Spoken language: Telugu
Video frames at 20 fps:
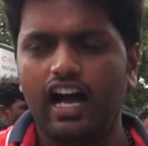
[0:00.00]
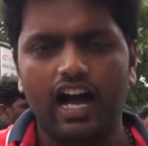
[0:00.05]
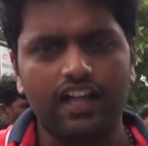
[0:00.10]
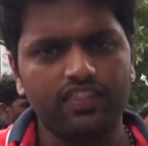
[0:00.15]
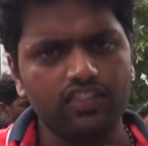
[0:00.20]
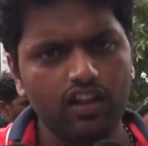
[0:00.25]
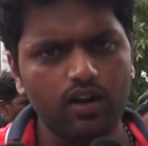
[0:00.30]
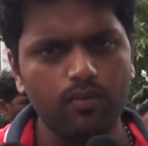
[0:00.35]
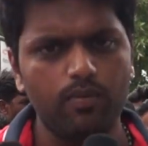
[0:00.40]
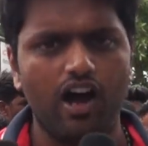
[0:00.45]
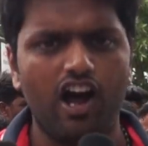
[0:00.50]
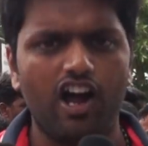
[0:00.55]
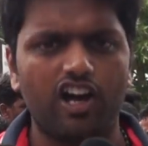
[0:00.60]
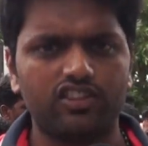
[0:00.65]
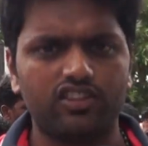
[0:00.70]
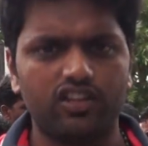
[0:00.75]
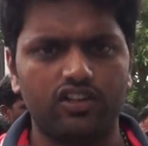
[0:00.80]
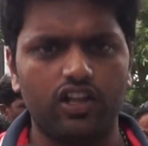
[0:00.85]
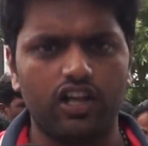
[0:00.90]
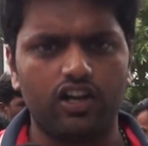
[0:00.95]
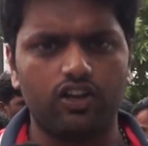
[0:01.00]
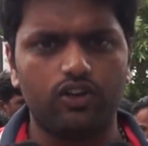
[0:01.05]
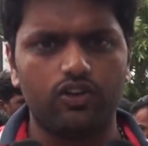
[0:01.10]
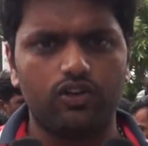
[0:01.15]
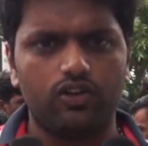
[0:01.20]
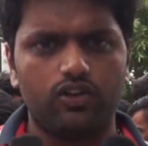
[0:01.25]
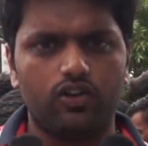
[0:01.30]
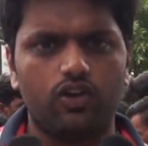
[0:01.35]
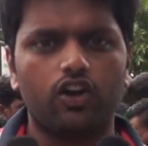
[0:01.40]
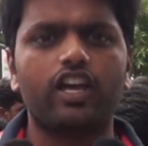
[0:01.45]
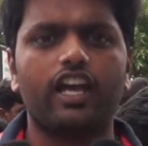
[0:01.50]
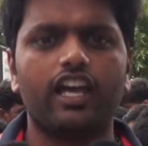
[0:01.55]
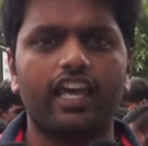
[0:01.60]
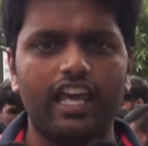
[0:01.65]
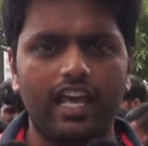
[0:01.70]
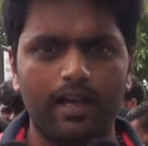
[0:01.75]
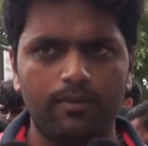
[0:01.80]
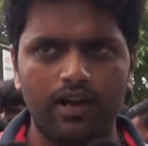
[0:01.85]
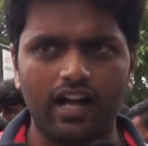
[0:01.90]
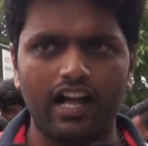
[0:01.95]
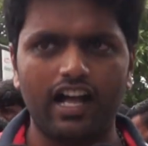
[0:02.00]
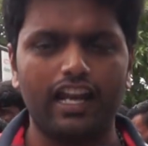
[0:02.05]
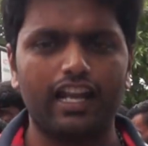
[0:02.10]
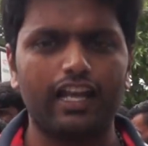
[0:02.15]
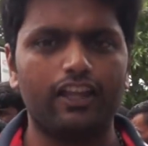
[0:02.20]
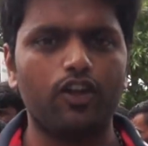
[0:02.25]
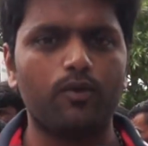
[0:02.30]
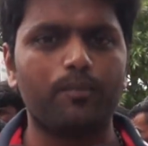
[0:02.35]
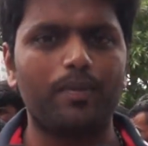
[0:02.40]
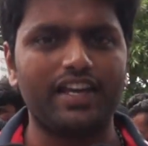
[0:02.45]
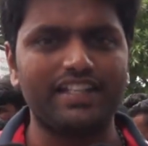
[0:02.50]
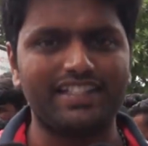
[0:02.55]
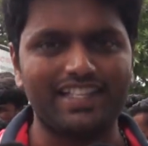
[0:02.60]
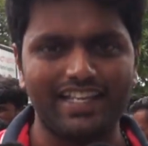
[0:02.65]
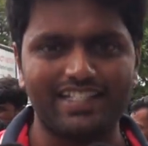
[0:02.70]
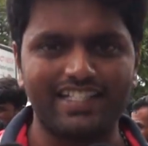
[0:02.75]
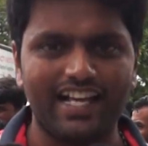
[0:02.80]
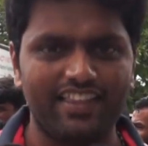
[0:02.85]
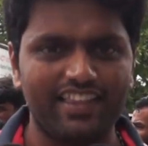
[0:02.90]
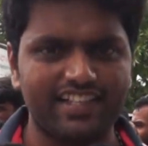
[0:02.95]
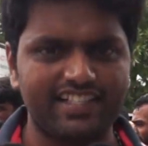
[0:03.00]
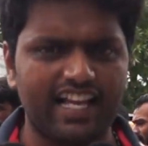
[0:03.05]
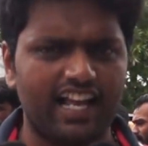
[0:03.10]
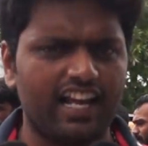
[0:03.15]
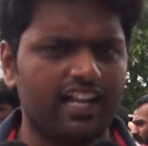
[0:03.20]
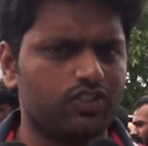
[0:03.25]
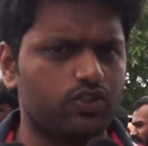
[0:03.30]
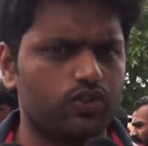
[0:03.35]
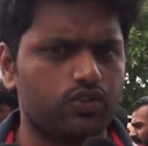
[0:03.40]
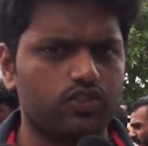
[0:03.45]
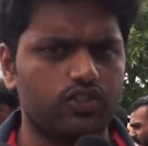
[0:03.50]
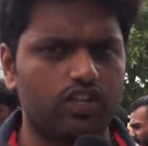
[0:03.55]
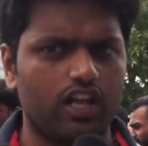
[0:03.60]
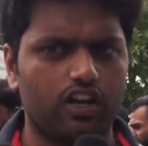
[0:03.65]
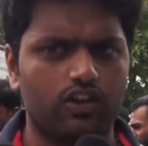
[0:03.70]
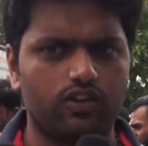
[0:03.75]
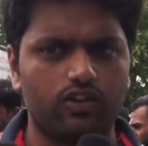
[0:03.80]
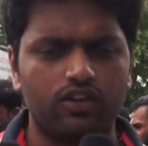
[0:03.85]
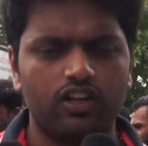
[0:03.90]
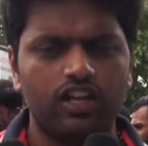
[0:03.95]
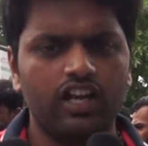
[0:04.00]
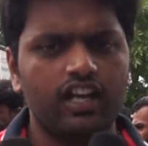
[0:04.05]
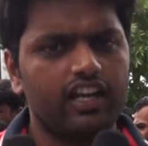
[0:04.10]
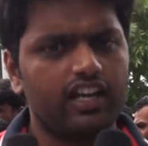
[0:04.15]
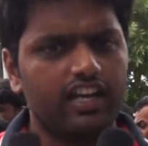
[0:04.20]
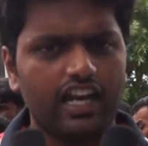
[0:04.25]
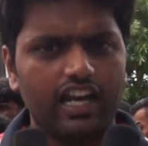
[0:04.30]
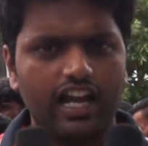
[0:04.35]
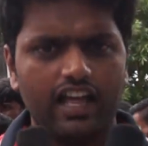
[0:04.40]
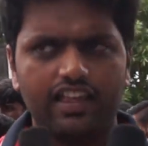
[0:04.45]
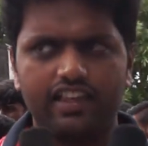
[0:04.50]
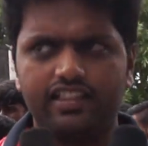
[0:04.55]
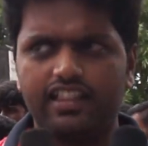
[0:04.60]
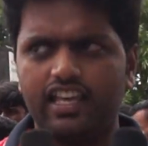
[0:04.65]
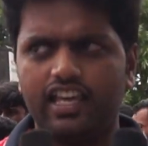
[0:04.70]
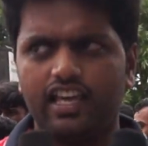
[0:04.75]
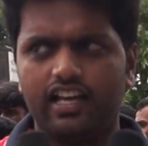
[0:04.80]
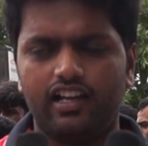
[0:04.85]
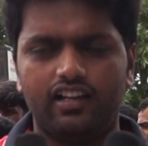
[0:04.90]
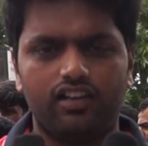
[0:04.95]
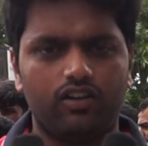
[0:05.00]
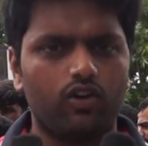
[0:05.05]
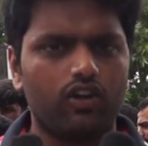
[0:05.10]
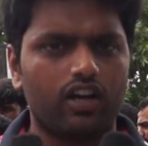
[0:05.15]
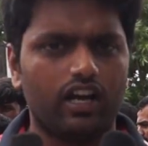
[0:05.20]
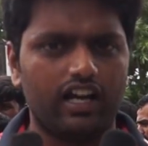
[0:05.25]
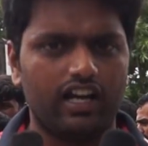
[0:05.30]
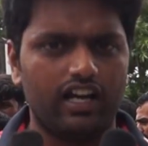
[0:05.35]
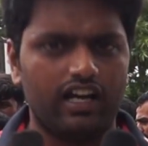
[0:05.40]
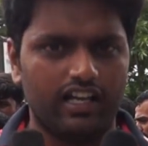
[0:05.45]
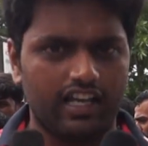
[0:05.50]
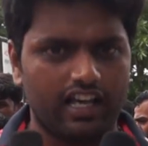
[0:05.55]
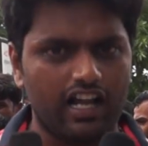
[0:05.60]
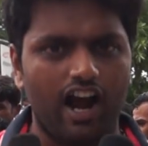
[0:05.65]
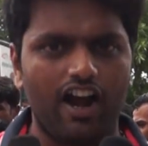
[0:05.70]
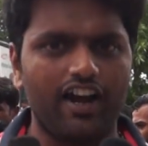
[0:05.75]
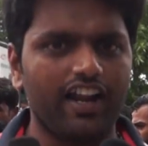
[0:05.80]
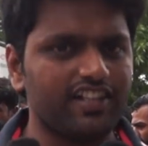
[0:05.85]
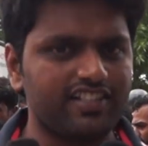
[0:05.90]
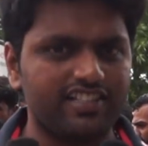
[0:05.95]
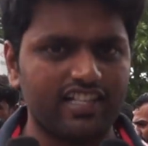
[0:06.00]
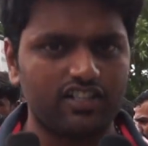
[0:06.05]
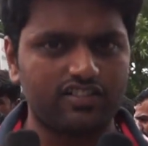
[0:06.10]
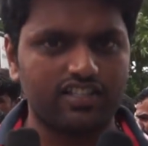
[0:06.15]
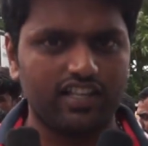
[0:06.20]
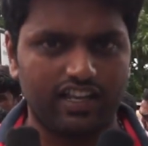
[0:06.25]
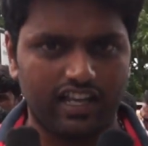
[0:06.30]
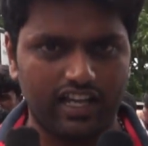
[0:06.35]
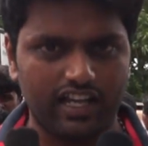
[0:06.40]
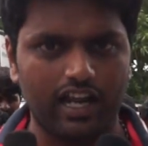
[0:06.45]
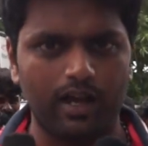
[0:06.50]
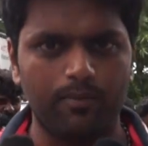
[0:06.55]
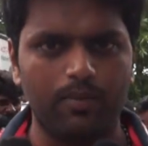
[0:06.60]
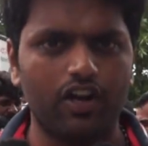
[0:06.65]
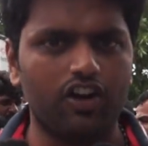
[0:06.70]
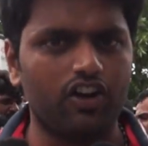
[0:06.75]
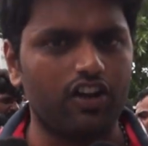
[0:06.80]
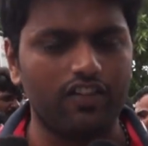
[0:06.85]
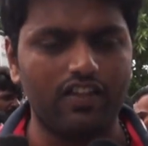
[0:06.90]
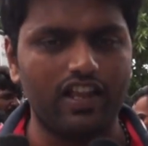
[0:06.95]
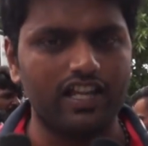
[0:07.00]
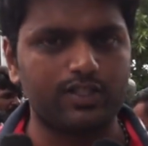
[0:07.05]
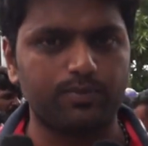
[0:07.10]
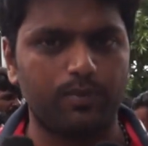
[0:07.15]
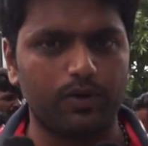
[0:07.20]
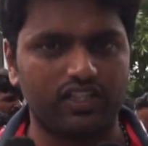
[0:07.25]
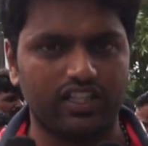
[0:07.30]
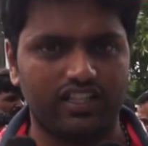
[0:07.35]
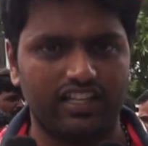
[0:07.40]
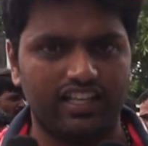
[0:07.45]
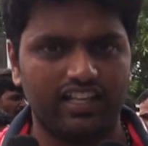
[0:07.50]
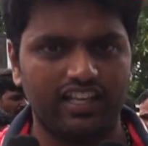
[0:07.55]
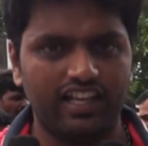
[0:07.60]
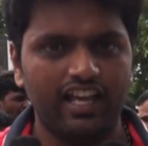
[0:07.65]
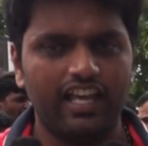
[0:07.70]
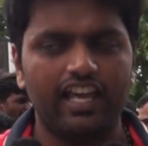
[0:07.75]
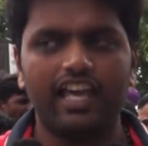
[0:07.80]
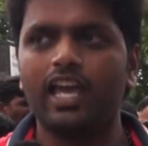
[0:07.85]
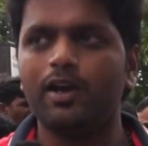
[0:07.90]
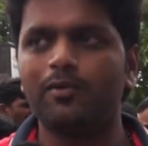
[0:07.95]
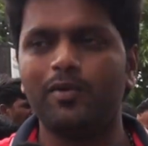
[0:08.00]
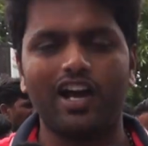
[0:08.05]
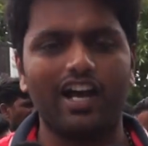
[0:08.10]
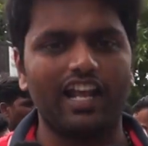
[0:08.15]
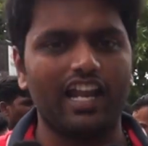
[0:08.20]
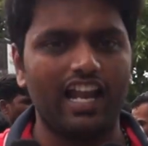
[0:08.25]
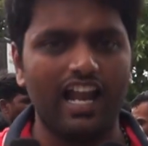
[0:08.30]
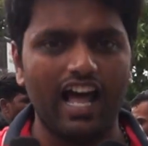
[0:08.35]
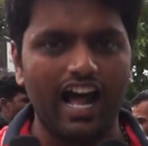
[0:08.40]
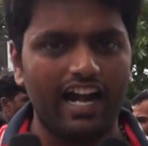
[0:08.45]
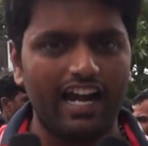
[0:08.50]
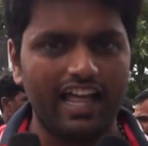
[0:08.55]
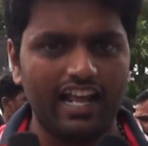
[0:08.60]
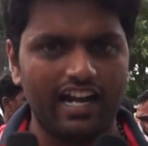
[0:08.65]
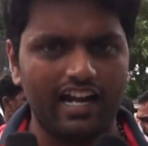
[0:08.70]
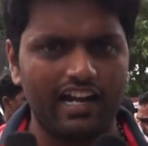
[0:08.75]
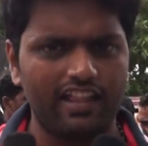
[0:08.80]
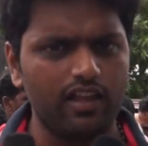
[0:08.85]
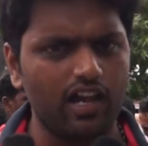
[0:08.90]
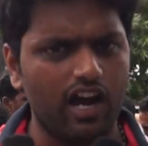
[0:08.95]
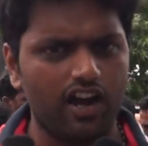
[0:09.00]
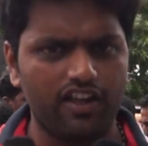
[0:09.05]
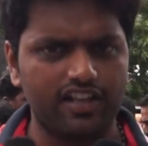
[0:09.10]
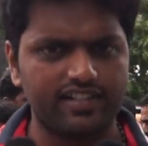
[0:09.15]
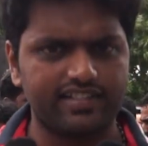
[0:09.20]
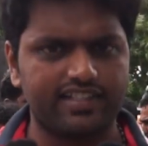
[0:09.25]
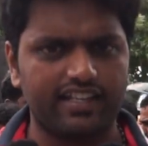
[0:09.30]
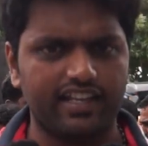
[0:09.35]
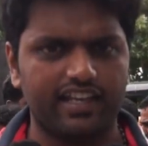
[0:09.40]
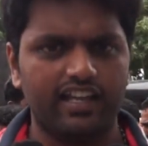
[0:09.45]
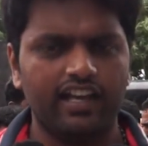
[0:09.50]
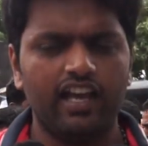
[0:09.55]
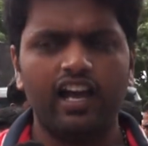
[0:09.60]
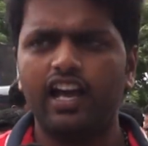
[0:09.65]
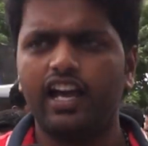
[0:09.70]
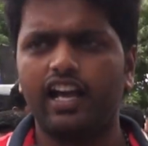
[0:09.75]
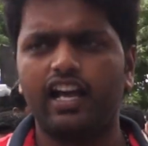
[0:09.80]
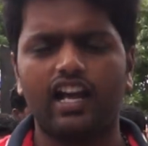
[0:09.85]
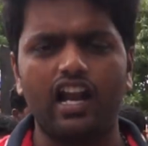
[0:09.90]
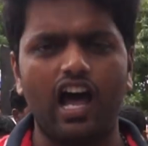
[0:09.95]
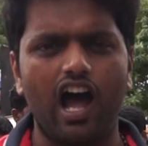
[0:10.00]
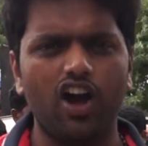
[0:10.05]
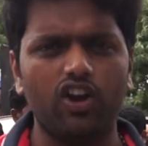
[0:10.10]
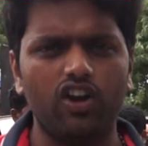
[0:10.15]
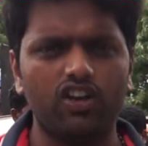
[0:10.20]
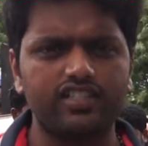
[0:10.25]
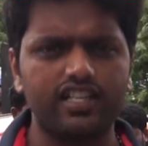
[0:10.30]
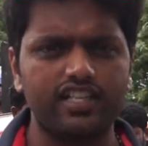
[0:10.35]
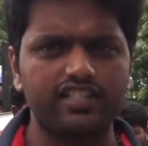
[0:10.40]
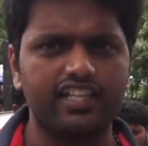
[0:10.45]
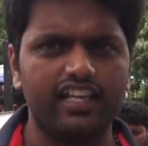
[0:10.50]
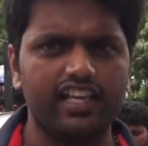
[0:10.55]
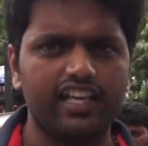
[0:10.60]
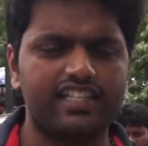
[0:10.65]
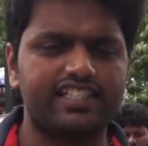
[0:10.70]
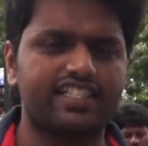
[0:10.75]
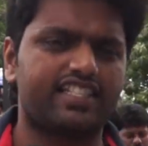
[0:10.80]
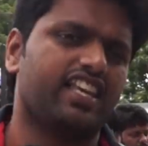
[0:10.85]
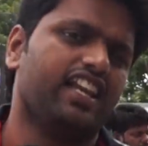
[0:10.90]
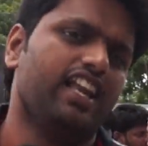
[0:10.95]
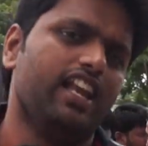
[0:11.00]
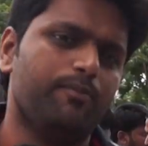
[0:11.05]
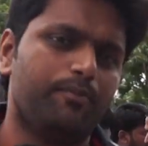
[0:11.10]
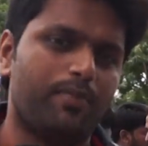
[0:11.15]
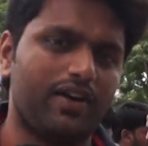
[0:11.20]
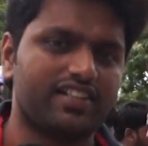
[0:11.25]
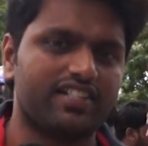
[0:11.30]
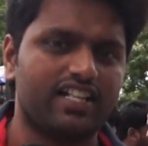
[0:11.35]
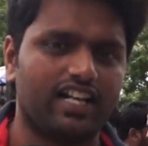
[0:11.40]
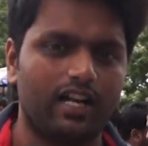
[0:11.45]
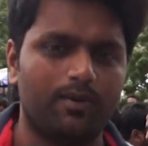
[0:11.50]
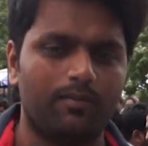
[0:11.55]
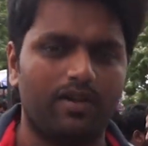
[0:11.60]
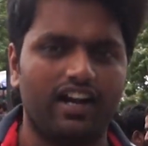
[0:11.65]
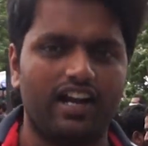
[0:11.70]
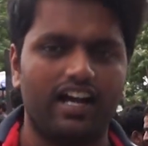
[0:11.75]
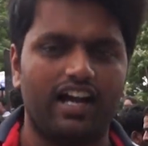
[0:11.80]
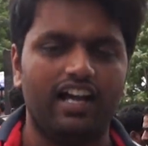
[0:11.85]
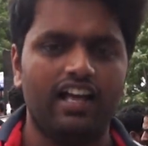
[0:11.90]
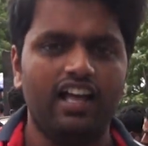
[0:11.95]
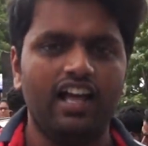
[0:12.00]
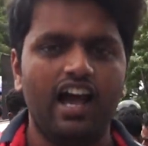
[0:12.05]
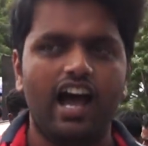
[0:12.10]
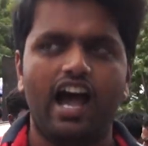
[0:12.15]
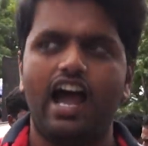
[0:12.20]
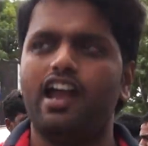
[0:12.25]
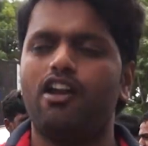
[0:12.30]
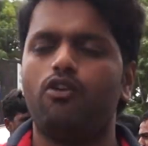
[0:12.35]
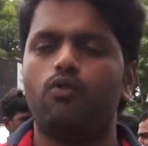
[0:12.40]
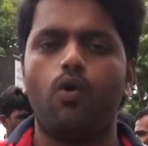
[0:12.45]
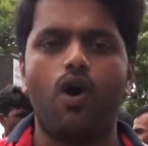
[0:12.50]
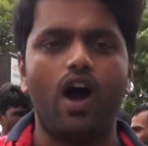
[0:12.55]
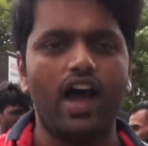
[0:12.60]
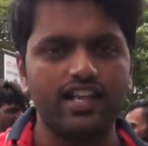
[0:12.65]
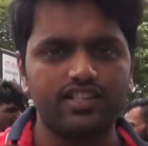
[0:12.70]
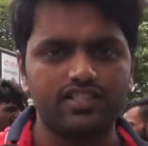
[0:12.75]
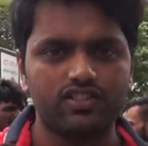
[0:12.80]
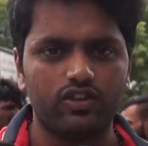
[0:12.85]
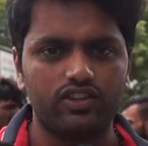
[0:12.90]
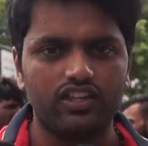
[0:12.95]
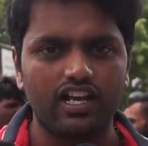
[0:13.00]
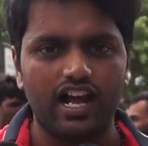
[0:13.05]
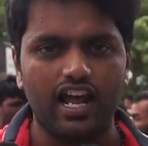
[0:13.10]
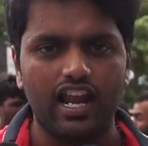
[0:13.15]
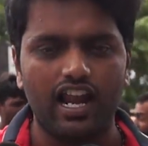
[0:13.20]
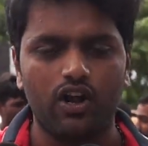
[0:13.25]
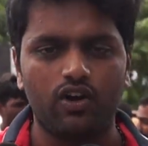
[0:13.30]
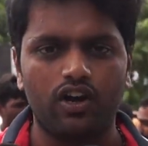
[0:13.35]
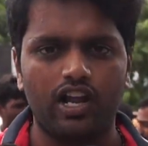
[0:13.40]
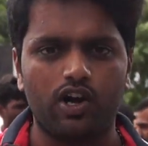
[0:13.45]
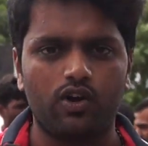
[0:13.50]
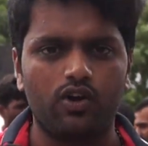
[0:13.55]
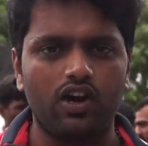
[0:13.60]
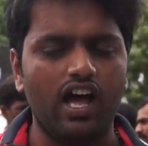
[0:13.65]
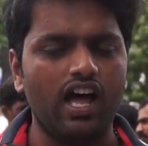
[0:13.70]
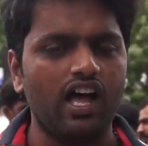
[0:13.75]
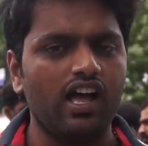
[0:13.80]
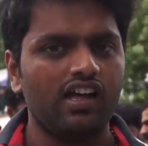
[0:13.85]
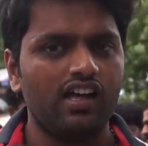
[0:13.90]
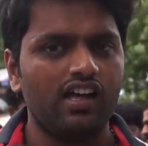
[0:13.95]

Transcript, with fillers: అందరూ బాగాడుతున్నారు ఒక హేమ గారు ఏదో పై చేసి సాధించాలని చూస్తున్నారు నేను అదైతే ఒక ఇంకా ఆడియన్స్ తెలుస్తుంది ఇంకా రేపెళ్ళుండో తెలిసిపోతుంది హేమ గారు ఎలా ఆడారు అనేది ఆడియన్స్కి ఇంకా రాహుల్ వచ్చేసి చిల్ పర్సన్ అనమాట ఆయన వాయిస్ కొద్దిగా ఎలా ఉన్నా కూడా